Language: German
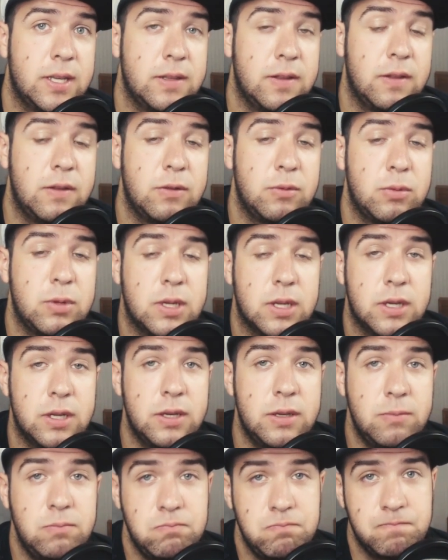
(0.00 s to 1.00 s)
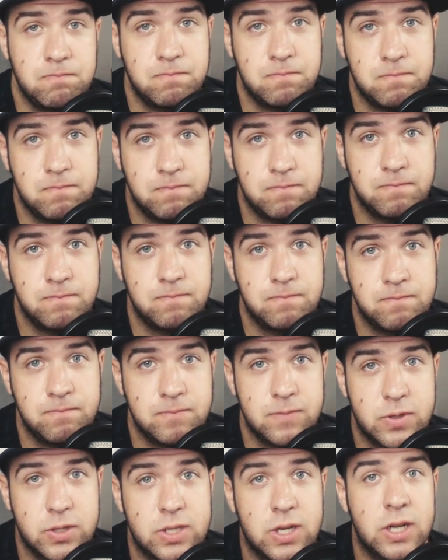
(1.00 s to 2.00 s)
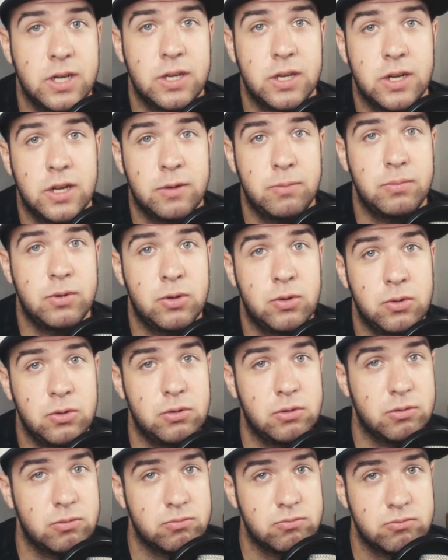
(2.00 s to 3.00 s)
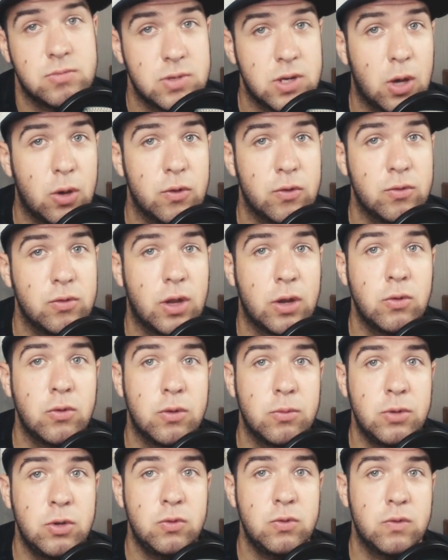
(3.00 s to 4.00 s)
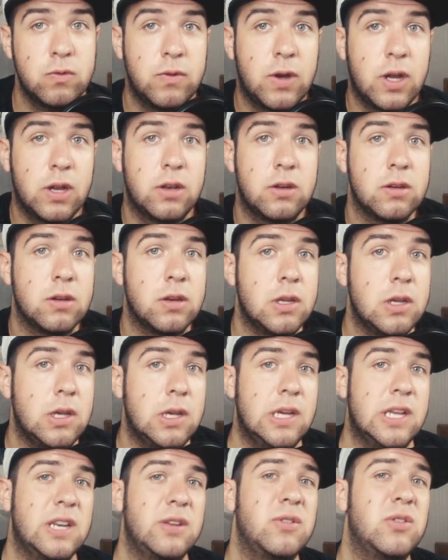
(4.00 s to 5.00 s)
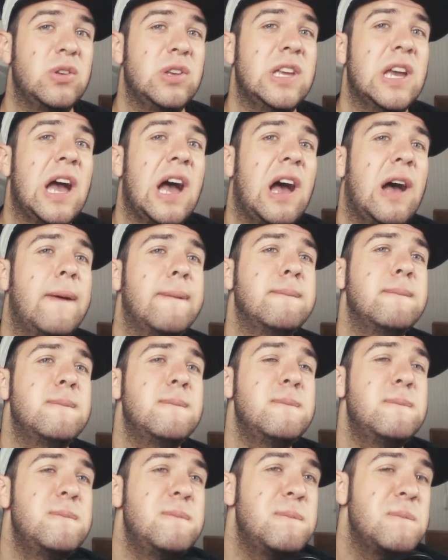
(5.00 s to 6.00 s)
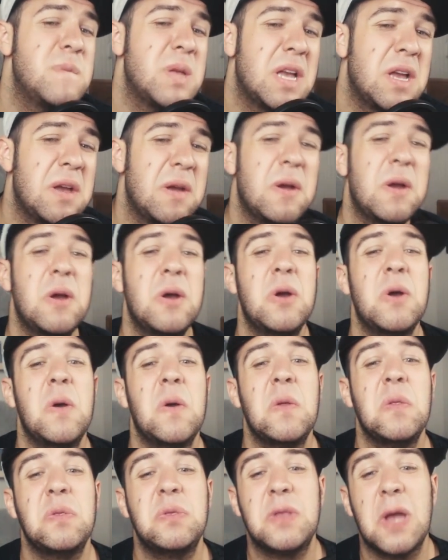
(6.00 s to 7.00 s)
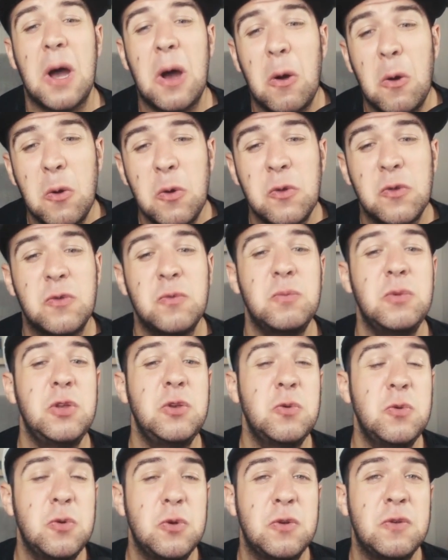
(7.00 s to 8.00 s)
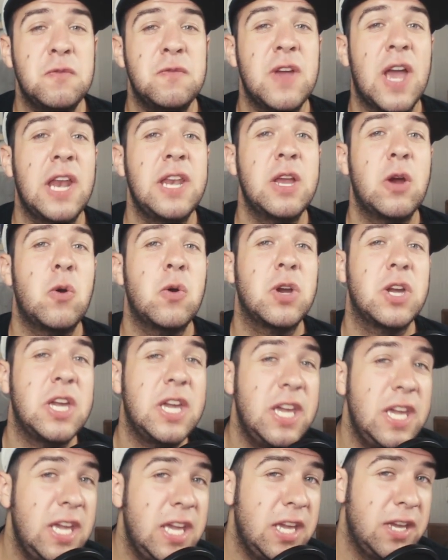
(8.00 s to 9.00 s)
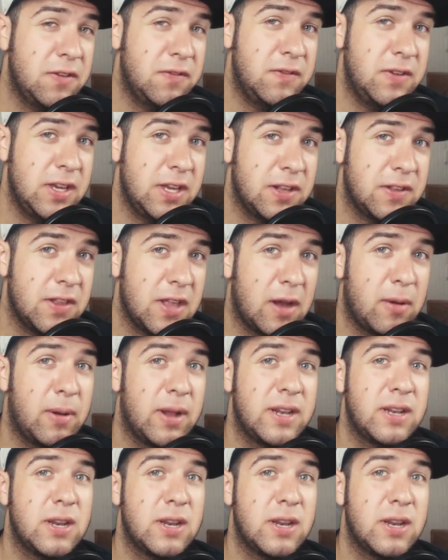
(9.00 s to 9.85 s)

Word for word: Setze ich mich dahin, starte den Upload, 1100 Minuten warten. Ich mir so, ja, hm, 1000 Minuten wären ja okay gewesen, aber